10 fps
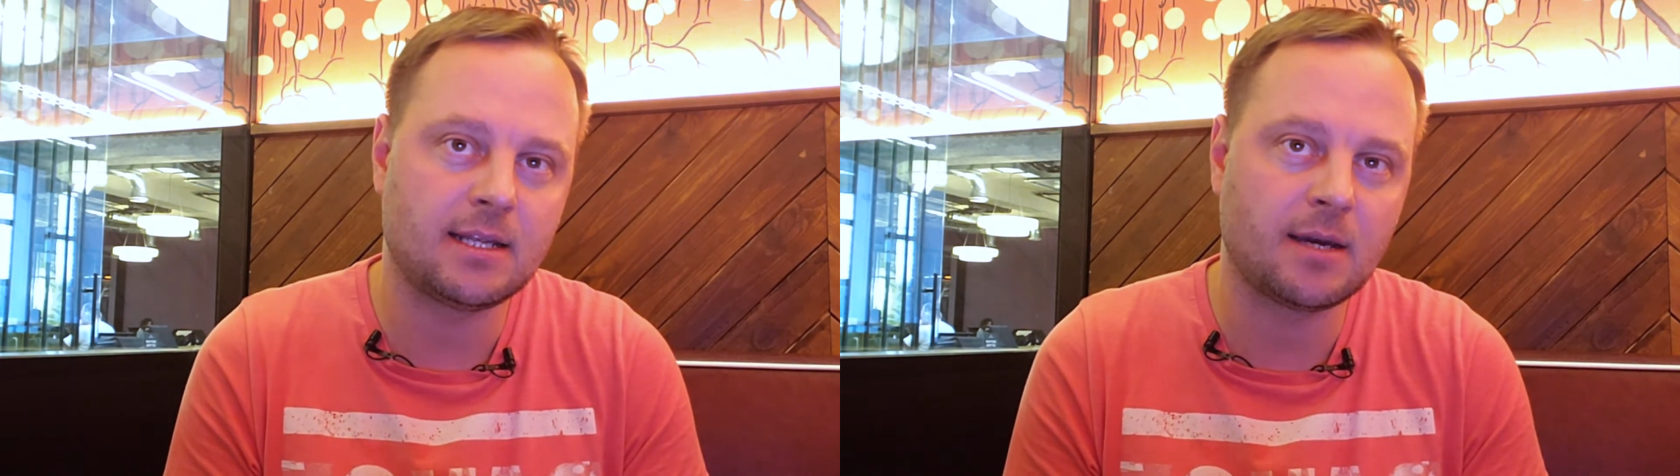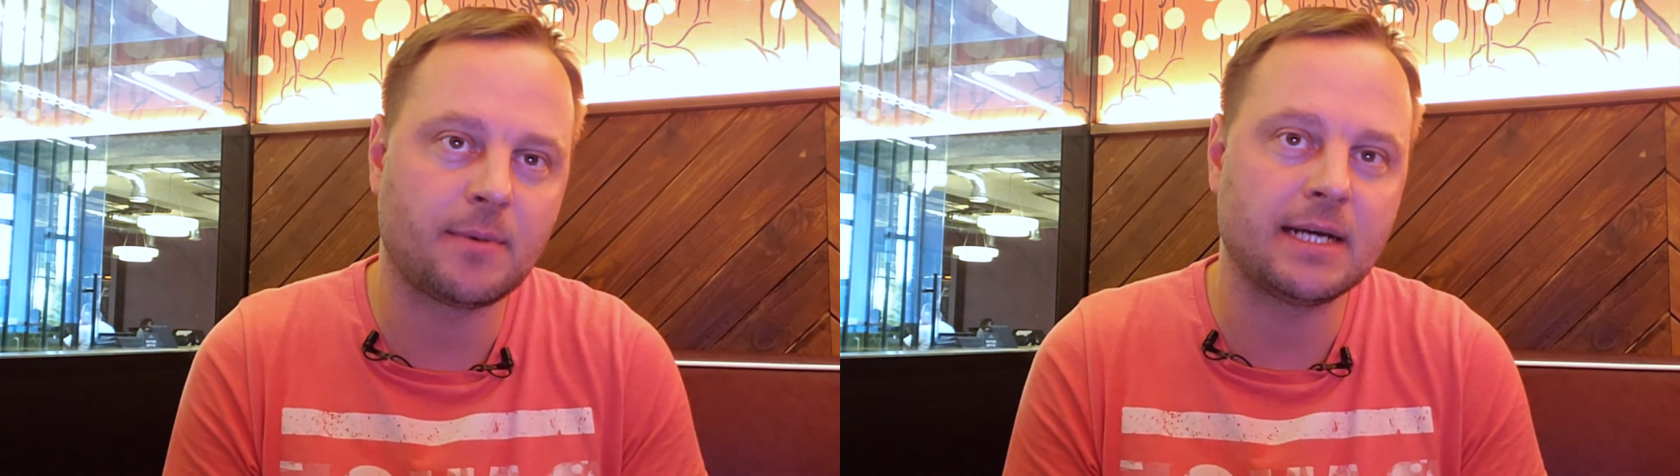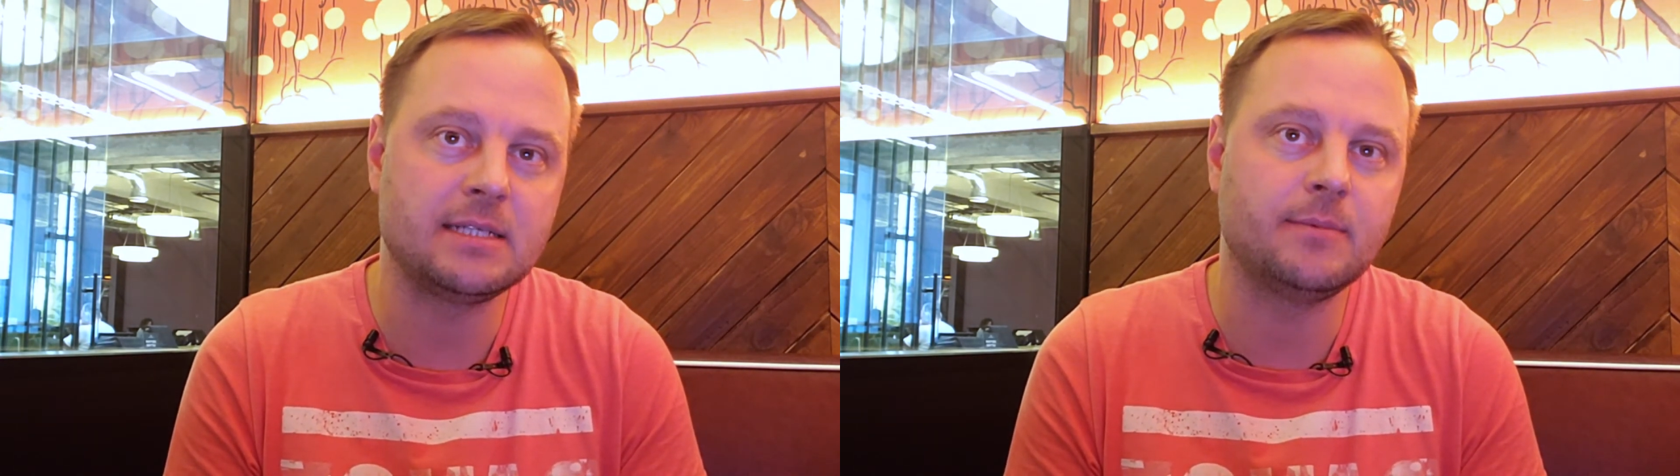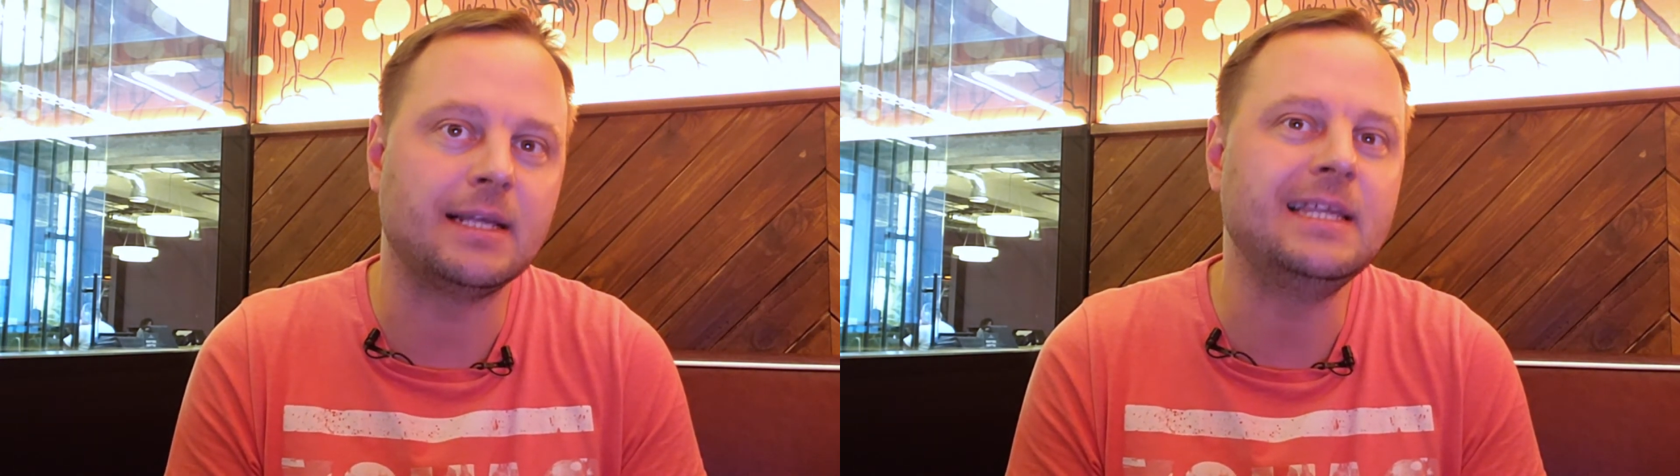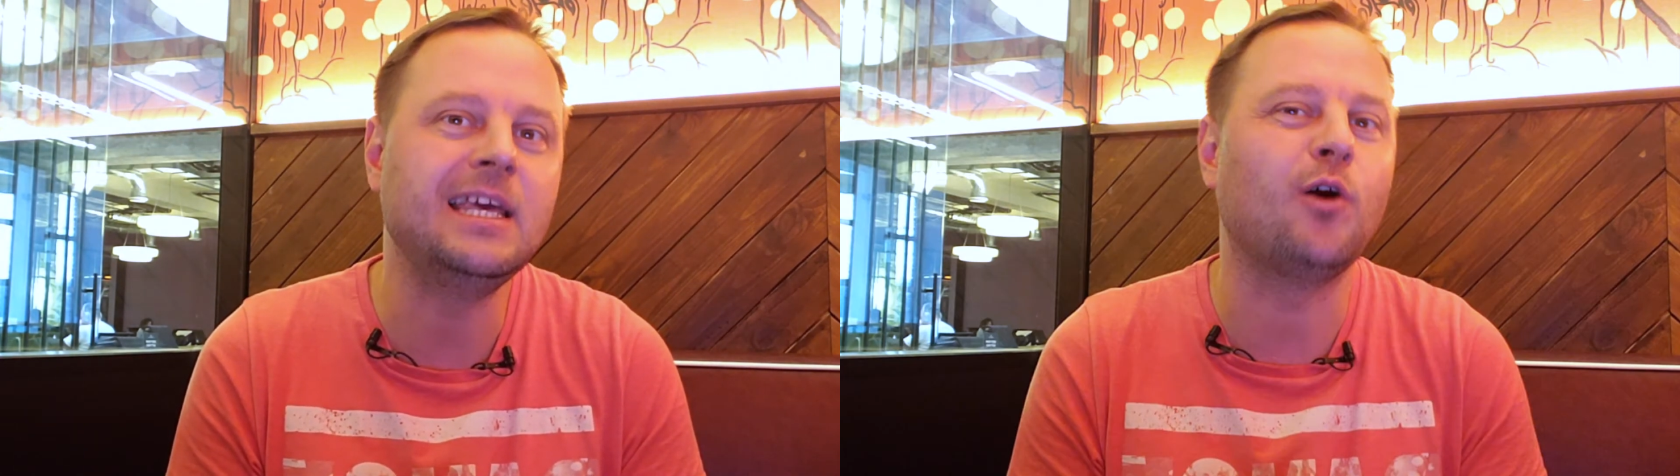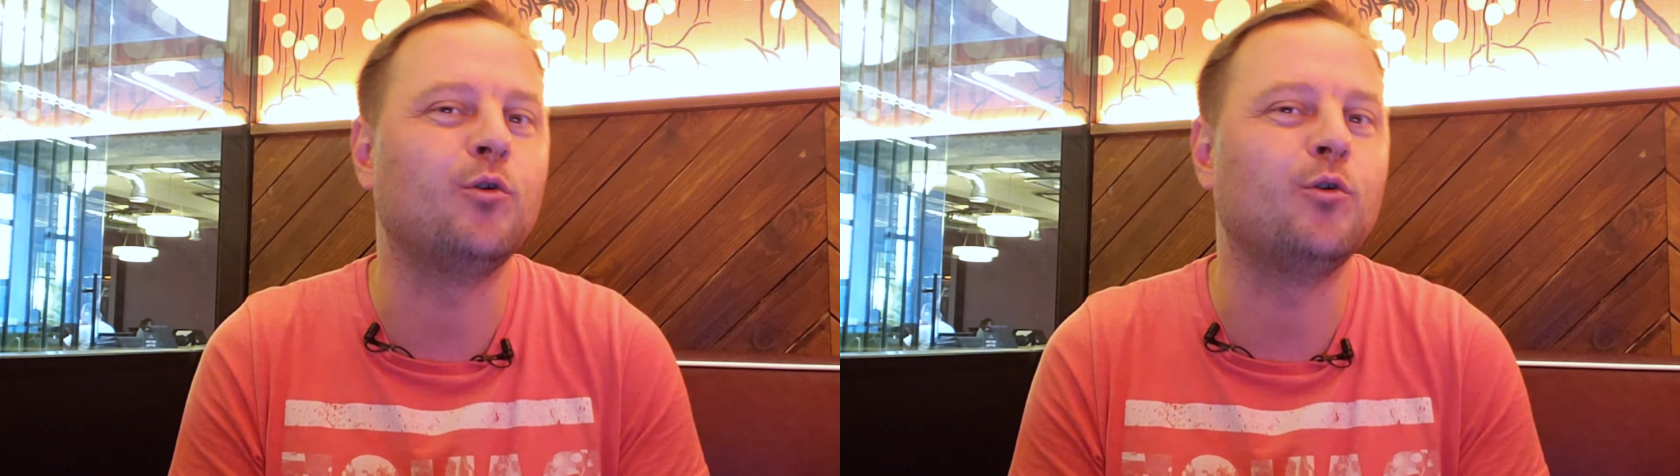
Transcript: необходимо не